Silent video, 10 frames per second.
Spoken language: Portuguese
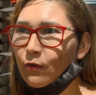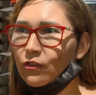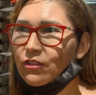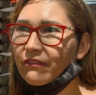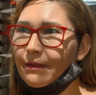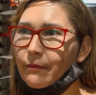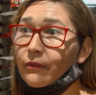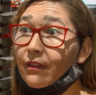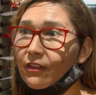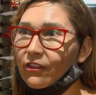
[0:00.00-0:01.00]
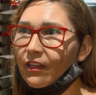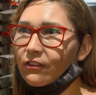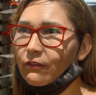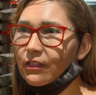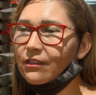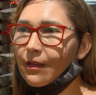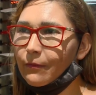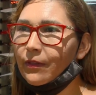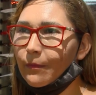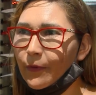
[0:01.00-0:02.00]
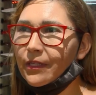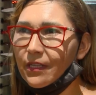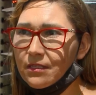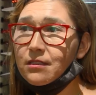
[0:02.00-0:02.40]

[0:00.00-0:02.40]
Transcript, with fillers: onde vai muita gente, eu acho que é muito importante